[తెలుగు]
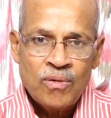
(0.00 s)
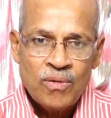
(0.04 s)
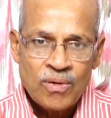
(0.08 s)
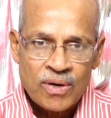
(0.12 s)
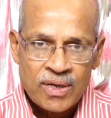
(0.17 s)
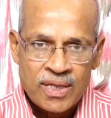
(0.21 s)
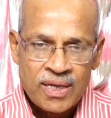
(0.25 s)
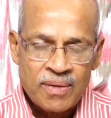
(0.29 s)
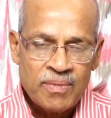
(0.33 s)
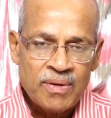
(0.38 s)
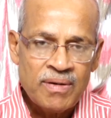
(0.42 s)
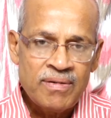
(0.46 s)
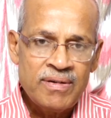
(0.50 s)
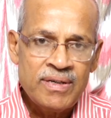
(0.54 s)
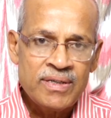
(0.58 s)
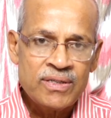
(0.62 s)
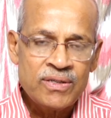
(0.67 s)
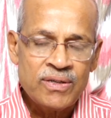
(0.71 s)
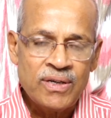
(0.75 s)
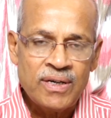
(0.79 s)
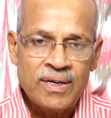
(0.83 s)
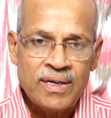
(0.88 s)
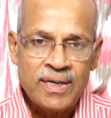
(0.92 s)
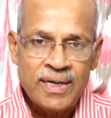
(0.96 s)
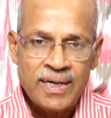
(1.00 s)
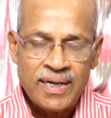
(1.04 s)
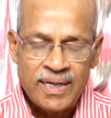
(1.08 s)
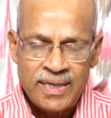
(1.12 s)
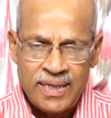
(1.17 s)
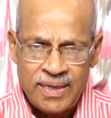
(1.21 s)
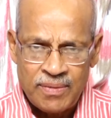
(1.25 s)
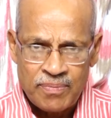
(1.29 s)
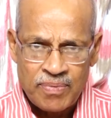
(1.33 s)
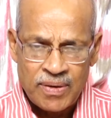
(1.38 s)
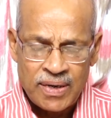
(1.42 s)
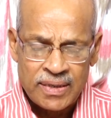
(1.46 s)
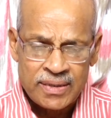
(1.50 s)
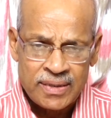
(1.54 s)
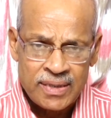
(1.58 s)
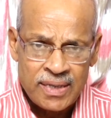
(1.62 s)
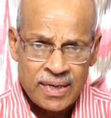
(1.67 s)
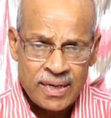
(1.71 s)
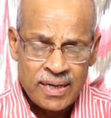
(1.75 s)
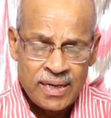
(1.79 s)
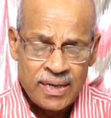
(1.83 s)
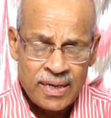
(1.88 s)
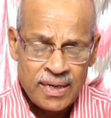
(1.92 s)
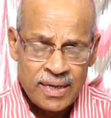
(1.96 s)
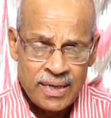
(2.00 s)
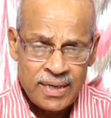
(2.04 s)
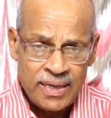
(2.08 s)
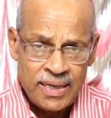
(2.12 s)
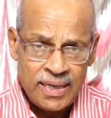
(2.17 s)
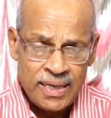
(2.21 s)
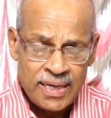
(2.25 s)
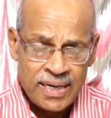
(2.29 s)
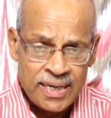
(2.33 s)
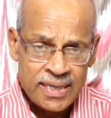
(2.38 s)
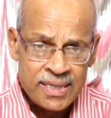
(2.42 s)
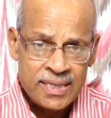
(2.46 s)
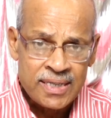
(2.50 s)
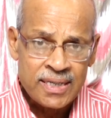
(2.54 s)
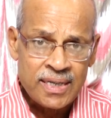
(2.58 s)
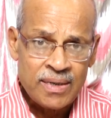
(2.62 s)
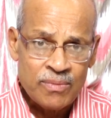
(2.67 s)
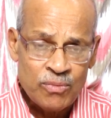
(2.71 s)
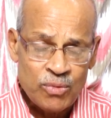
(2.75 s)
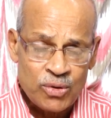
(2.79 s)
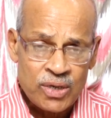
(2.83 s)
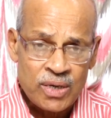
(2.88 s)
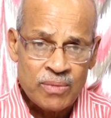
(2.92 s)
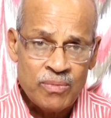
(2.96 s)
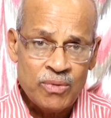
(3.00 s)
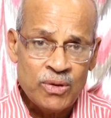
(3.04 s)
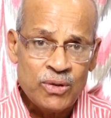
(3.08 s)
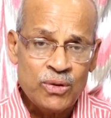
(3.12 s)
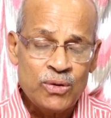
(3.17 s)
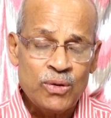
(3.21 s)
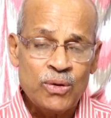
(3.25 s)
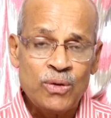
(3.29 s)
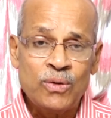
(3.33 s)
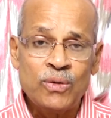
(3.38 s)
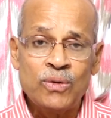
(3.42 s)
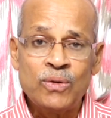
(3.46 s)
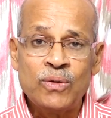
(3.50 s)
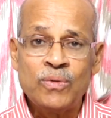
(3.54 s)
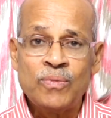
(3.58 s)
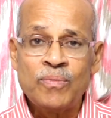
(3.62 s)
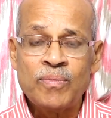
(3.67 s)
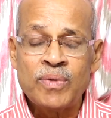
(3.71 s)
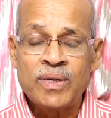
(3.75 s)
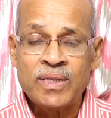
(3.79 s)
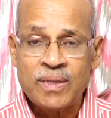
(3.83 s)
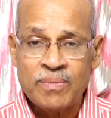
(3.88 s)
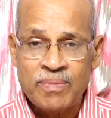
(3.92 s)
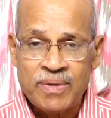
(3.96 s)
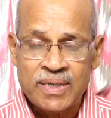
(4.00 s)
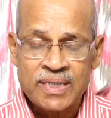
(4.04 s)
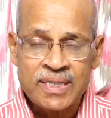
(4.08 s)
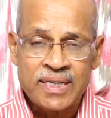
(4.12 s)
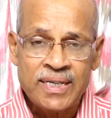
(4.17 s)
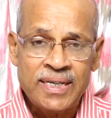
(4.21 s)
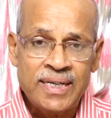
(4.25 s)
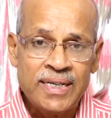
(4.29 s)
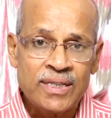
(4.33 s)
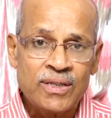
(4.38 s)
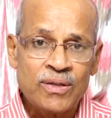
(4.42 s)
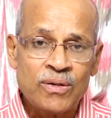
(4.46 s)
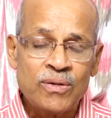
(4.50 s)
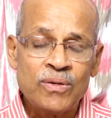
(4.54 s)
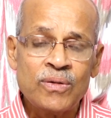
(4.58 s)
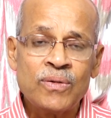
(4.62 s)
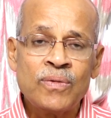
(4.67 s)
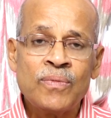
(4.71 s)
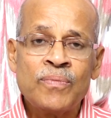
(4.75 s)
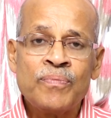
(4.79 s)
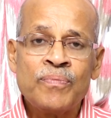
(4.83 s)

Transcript: ఒక సమావేశం అన్ని పాత్ర అన్ని రాష్ట్రాల ముఖ్యమంత్రులు ప్రతిపక్ష నేతలు